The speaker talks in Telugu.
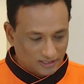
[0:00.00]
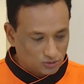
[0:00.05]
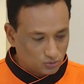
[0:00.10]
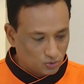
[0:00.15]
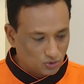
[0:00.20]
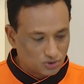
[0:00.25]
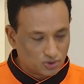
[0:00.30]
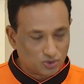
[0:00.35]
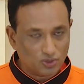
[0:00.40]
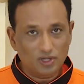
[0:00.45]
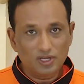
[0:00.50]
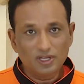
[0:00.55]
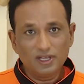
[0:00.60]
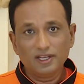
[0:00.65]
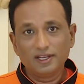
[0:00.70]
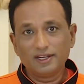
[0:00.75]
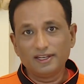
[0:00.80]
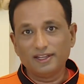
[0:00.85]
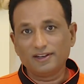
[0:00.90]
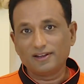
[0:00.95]
వేసుకోవచ్చు
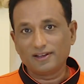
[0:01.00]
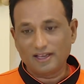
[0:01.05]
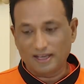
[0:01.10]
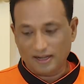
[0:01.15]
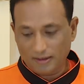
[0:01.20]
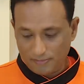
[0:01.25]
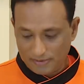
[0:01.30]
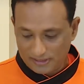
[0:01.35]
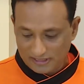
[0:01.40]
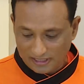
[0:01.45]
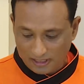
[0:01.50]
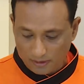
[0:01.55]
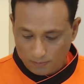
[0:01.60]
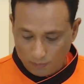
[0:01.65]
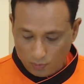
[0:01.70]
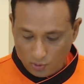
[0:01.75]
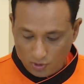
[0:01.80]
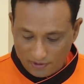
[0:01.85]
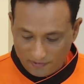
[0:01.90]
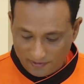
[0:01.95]
నేను గరం మసాలా
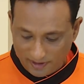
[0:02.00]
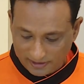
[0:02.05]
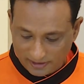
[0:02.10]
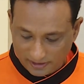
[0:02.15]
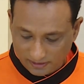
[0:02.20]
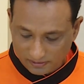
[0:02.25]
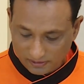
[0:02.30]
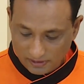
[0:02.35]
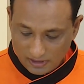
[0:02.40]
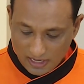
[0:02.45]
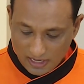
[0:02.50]
పొడి వాడతాను